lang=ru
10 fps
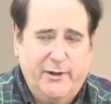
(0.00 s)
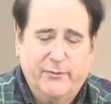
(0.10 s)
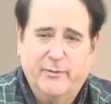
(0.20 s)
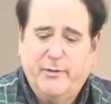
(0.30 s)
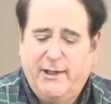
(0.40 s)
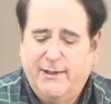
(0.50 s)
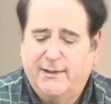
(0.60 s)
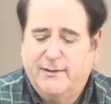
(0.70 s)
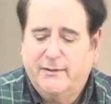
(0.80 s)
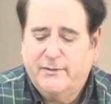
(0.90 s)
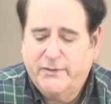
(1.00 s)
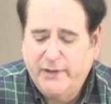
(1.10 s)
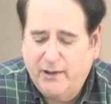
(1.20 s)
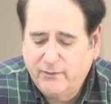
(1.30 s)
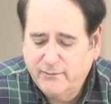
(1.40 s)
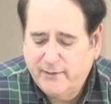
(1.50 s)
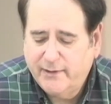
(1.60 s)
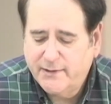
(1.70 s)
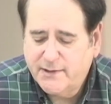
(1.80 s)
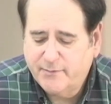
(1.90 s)
здесь, и я
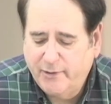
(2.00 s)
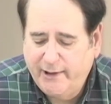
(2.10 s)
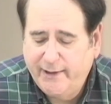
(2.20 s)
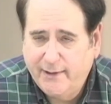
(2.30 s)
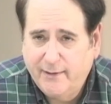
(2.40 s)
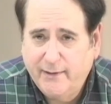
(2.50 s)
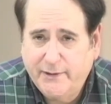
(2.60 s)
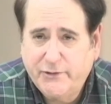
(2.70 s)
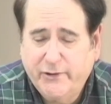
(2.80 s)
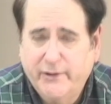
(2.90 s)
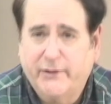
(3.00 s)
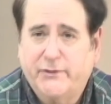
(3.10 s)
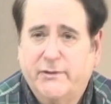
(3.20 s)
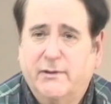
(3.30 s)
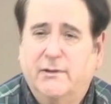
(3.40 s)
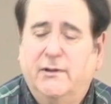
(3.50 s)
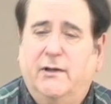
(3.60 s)
хочу повторить его еще раз.